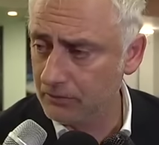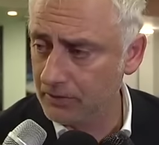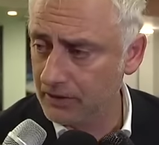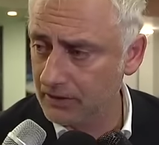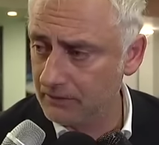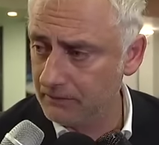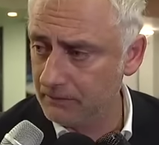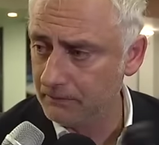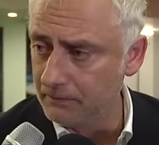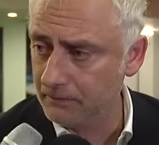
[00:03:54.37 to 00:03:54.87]
Mi,
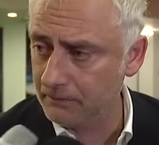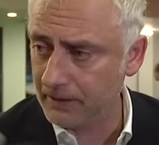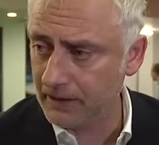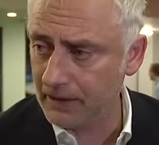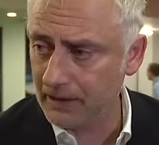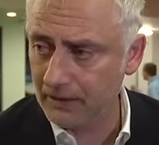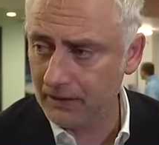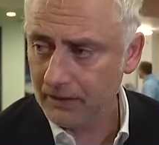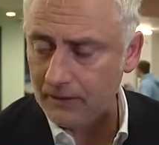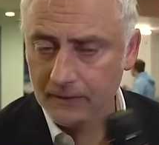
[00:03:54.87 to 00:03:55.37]

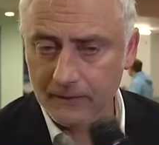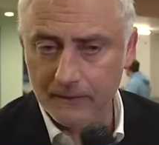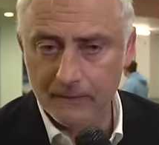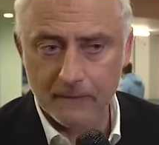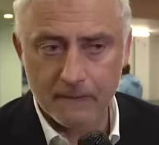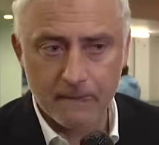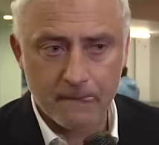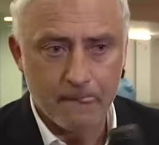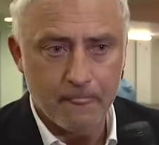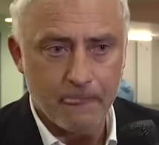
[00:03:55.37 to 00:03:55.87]
anche della
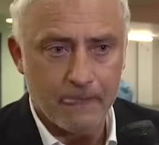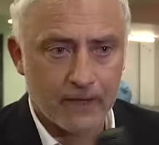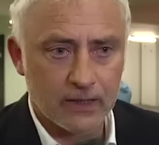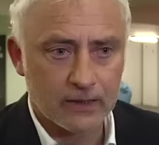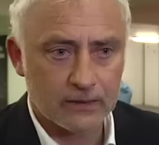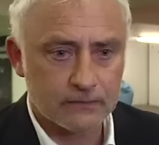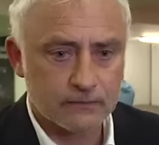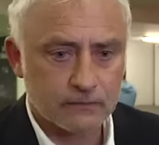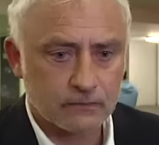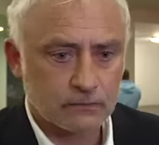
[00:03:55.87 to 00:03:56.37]
munizione sui
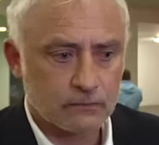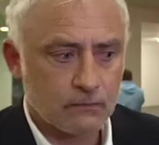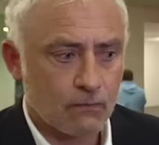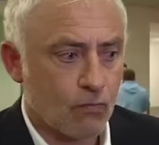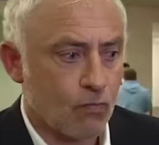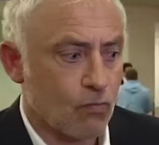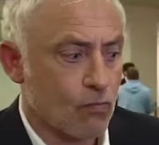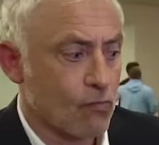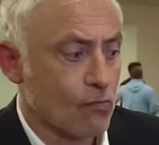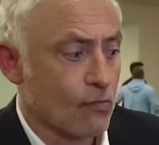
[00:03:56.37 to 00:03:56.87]
turbe, un
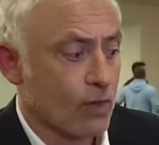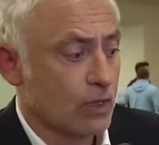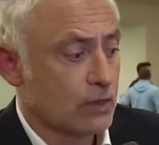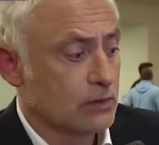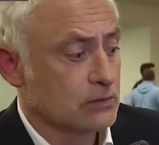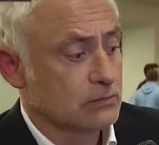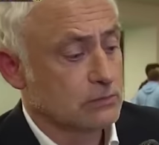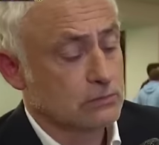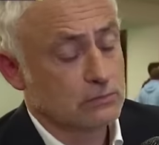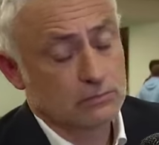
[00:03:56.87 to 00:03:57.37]
fallo è
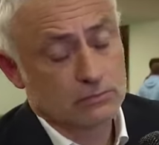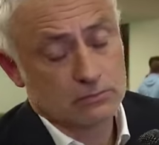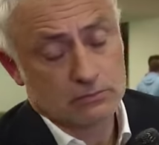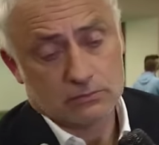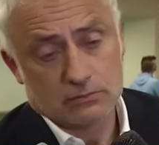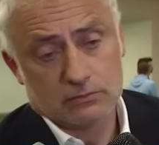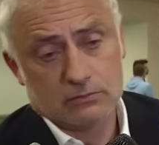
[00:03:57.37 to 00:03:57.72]
ammonito.